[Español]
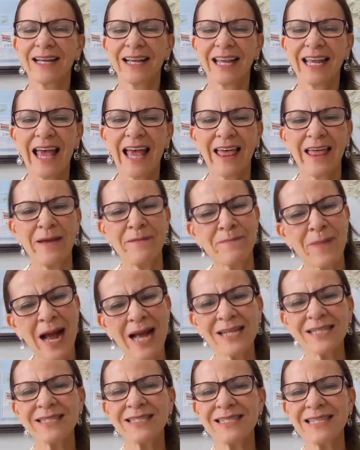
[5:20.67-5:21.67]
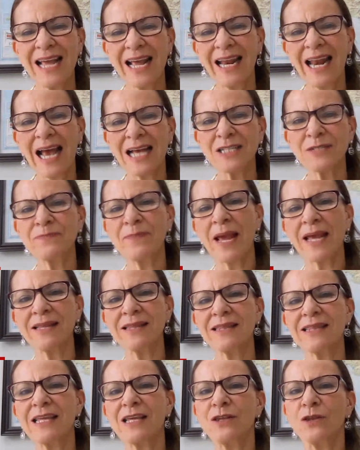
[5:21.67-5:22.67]
que además de las
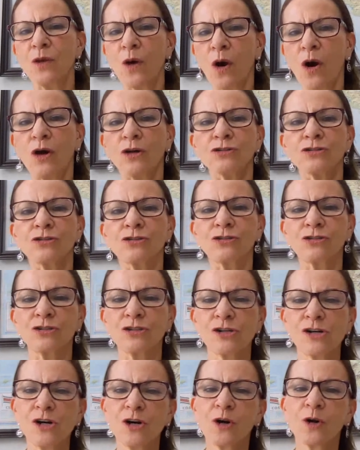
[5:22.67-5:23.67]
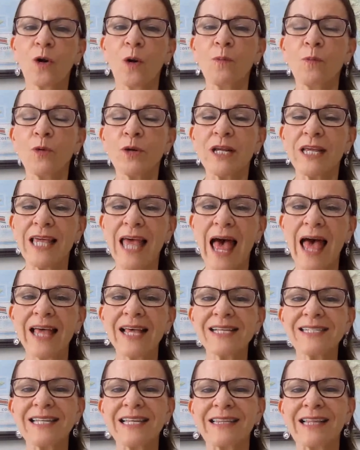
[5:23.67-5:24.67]
22
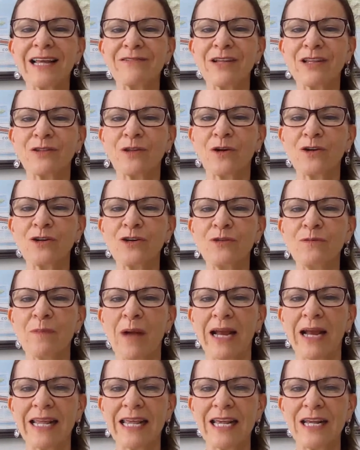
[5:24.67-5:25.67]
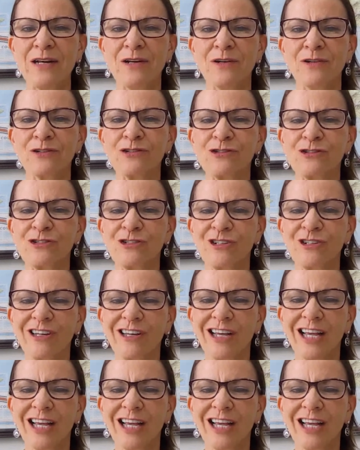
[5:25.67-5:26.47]
comunidades y territorios marinos